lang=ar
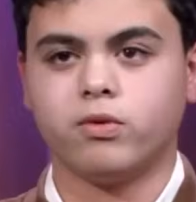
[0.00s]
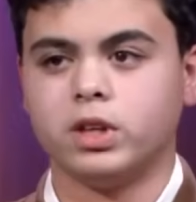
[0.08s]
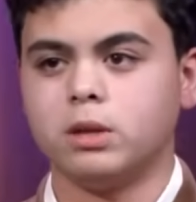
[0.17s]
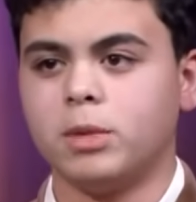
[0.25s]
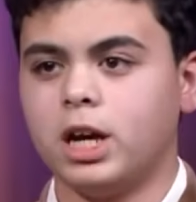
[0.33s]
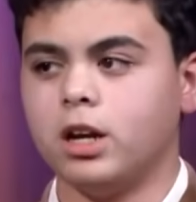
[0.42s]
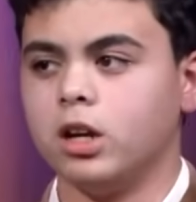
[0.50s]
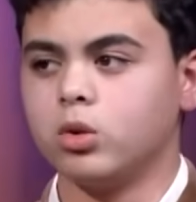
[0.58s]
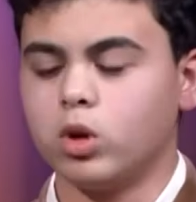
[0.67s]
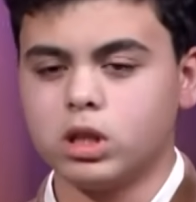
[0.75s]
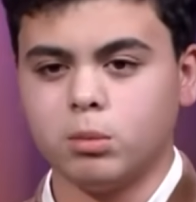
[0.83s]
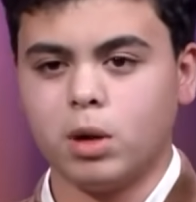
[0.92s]
بقى احنا
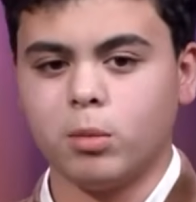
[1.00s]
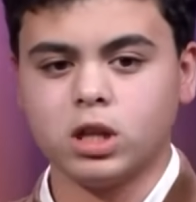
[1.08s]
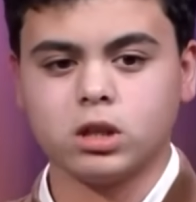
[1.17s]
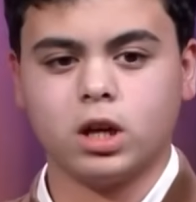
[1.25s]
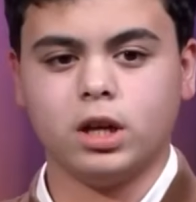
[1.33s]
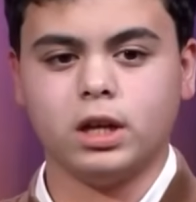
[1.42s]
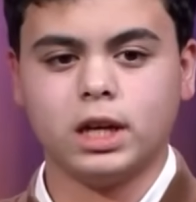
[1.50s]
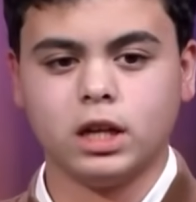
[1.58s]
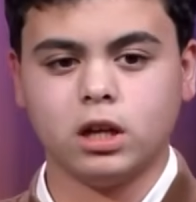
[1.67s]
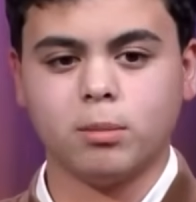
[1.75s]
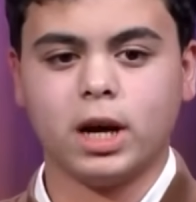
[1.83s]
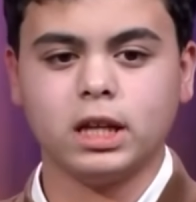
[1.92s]
هنتواصل مع المصنع ان احنا
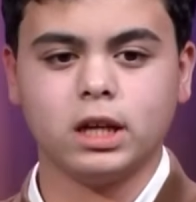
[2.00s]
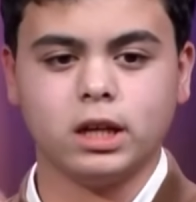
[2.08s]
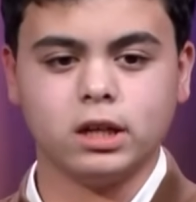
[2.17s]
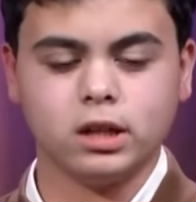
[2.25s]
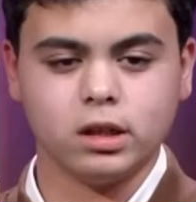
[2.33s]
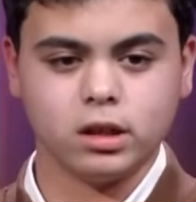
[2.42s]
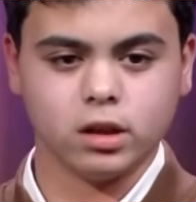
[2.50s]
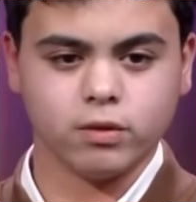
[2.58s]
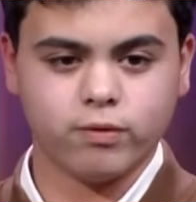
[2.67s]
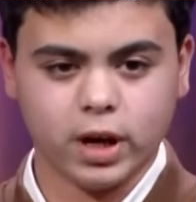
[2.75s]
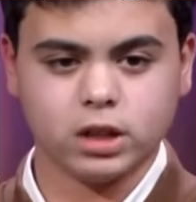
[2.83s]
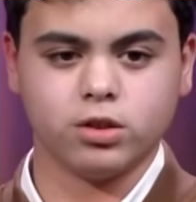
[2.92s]
نبعتها
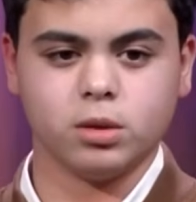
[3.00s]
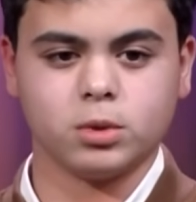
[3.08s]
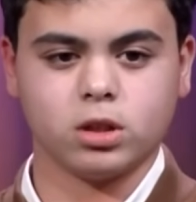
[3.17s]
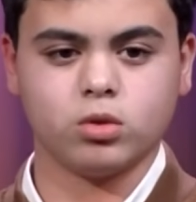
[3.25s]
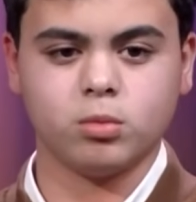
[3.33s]
للفاكتوري بتاعته